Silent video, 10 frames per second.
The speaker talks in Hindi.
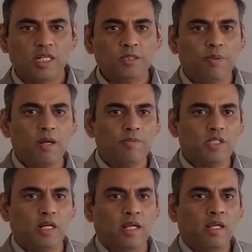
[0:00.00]
लेस
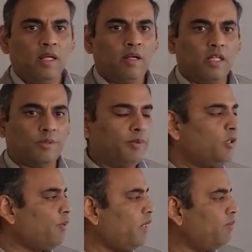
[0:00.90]
पैरामीटर है
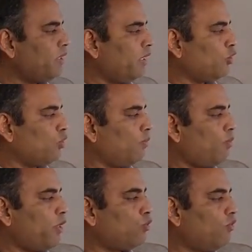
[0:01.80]
स्पीड पैरामीटर है तो ये
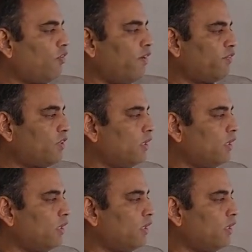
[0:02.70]
पॉइंट टू फाइव